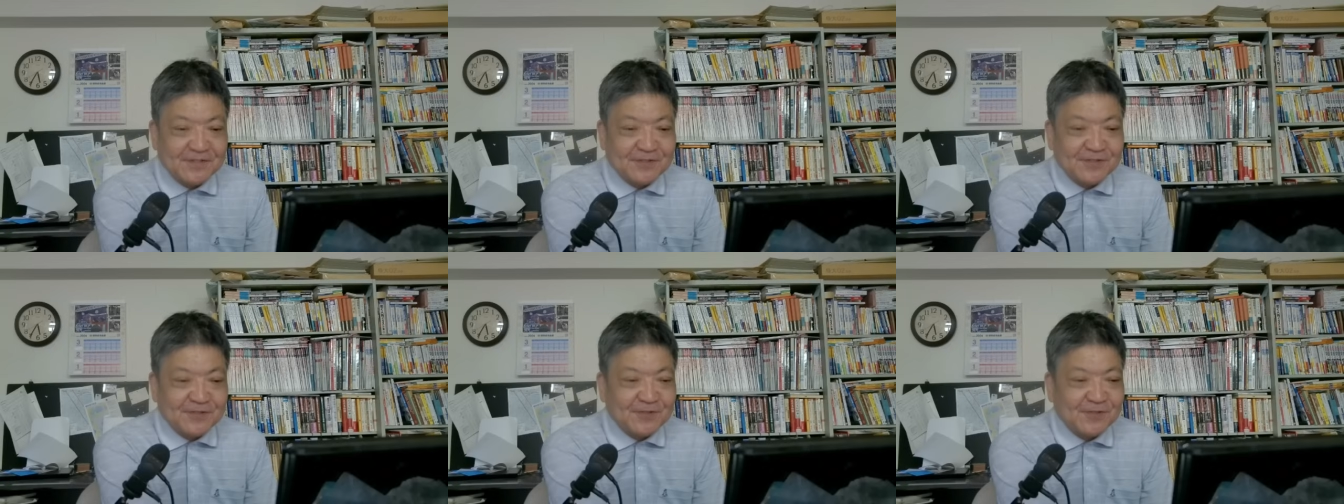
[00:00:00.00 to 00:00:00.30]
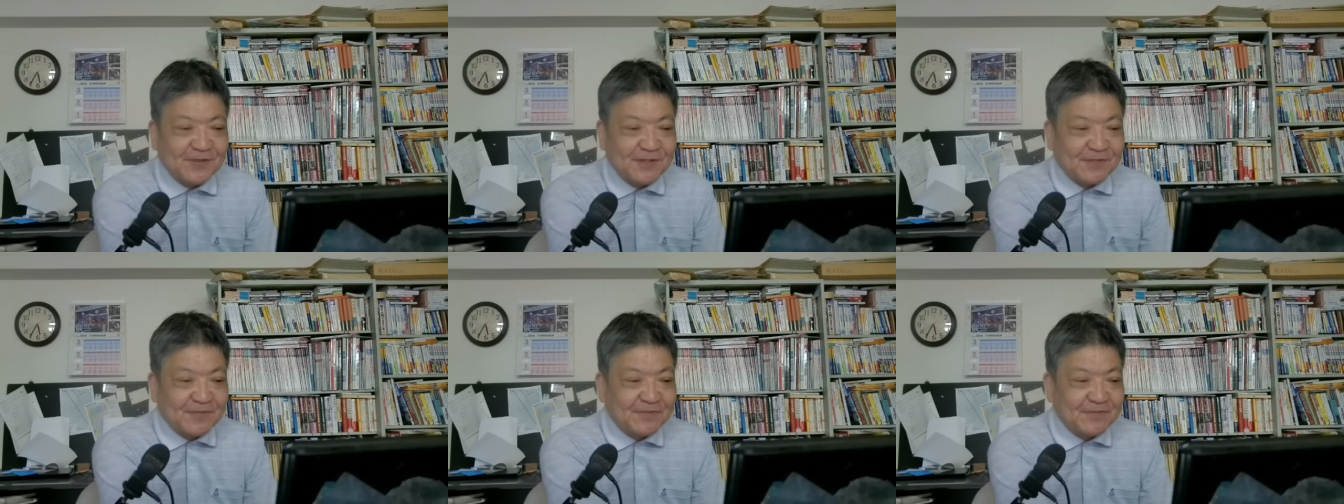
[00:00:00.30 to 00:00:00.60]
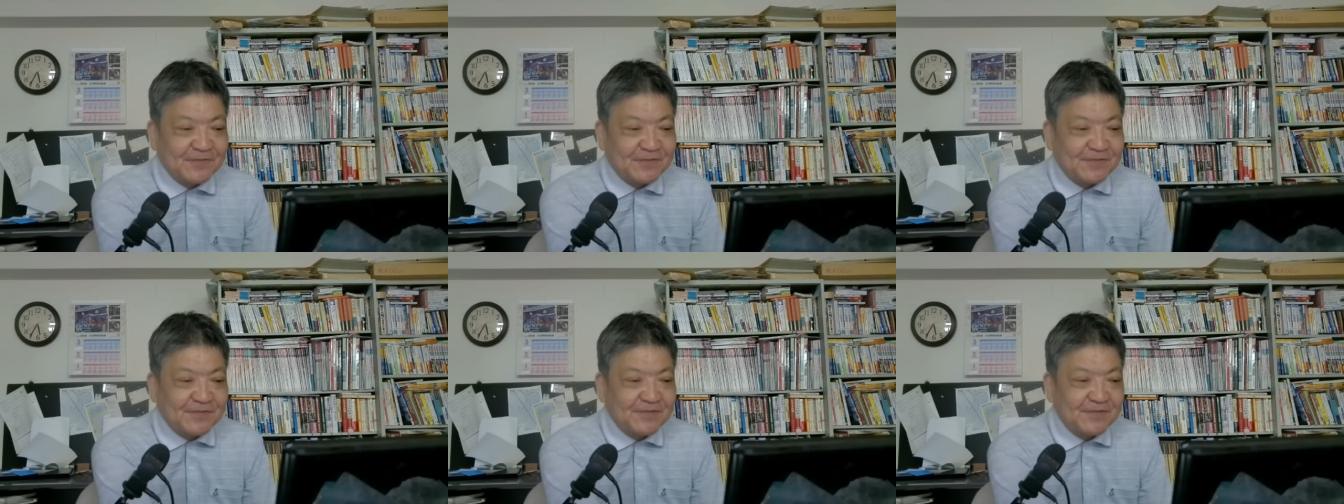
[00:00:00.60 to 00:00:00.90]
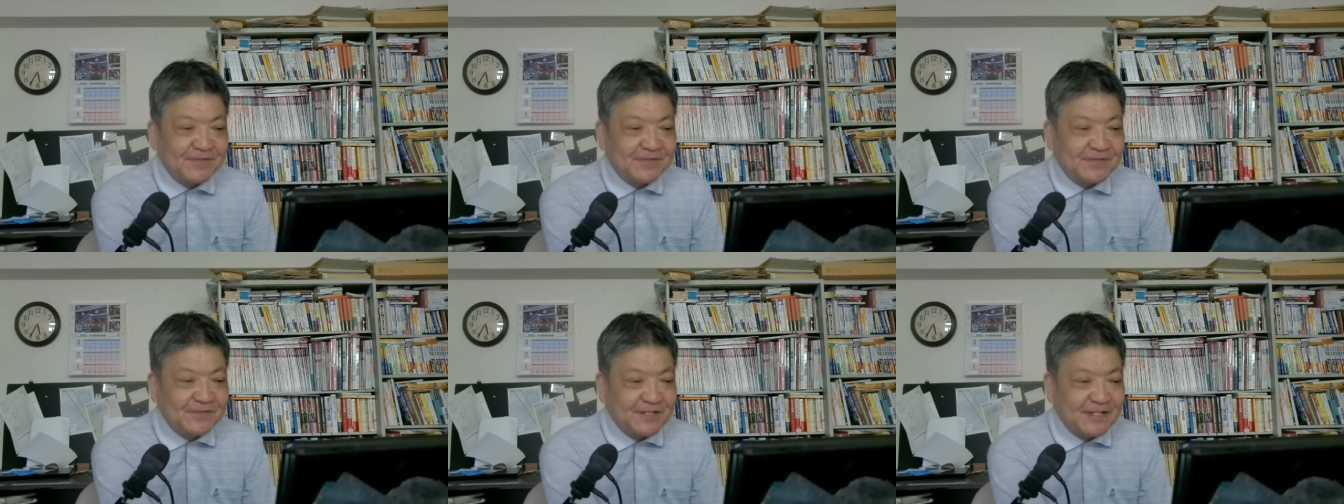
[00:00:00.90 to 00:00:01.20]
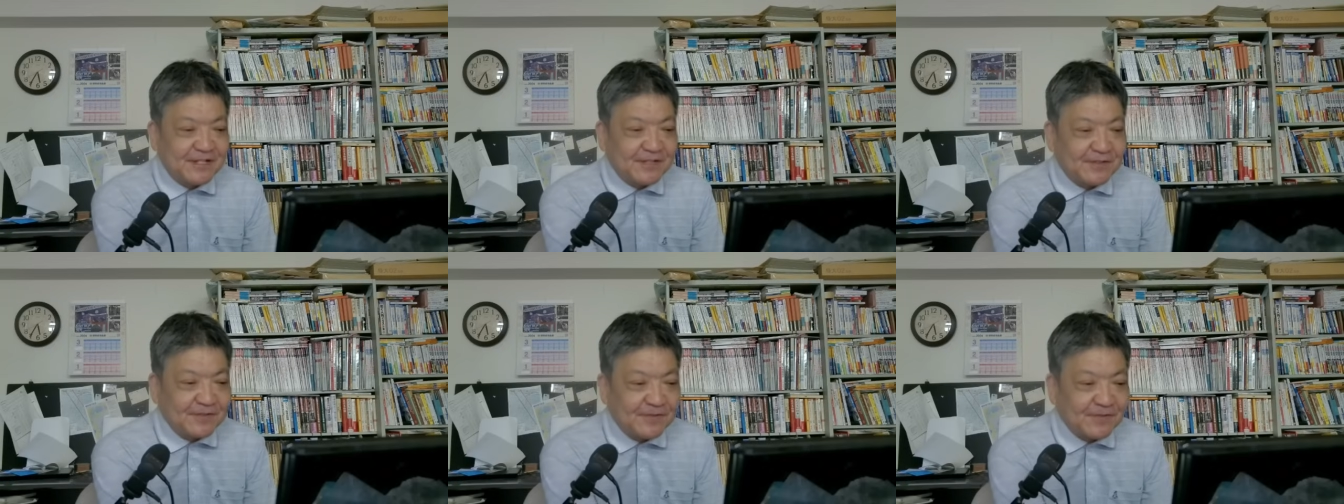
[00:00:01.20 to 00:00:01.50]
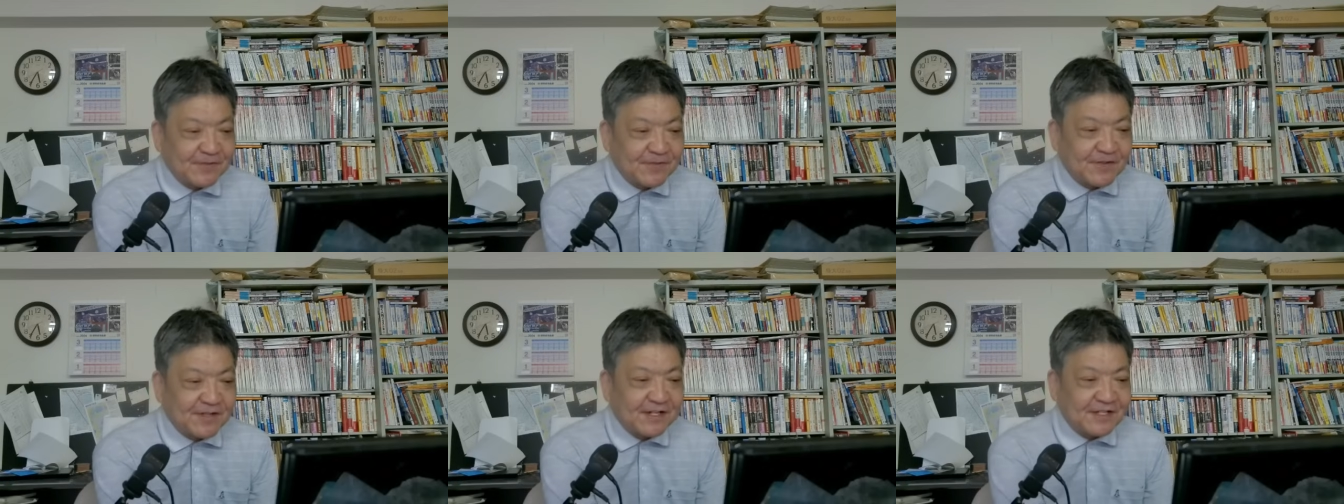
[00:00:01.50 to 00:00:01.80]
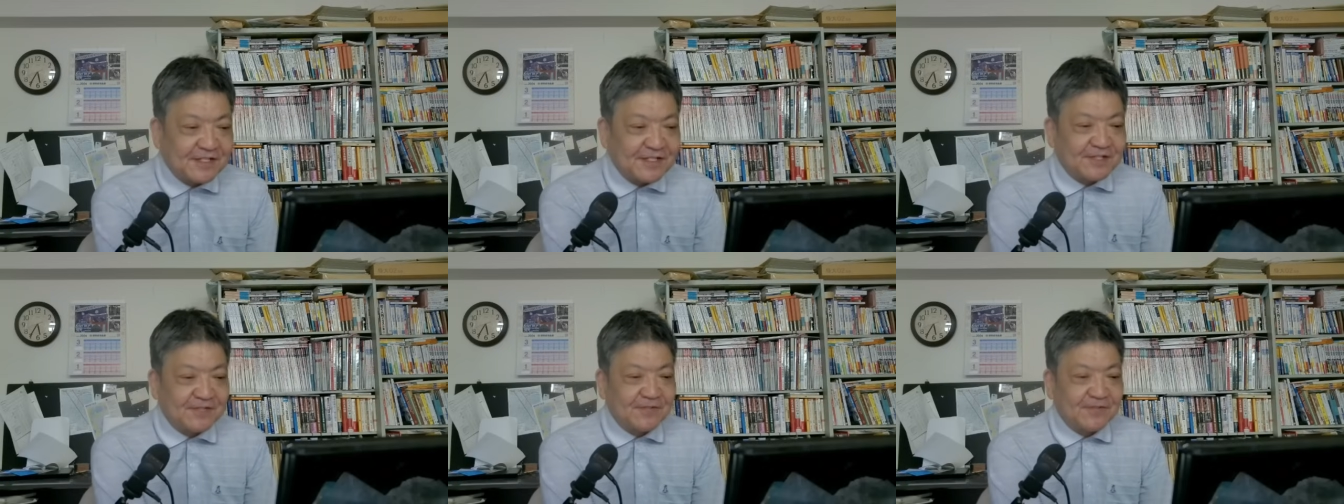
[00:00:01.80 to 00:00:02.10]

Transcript: の主要な国有銀行が市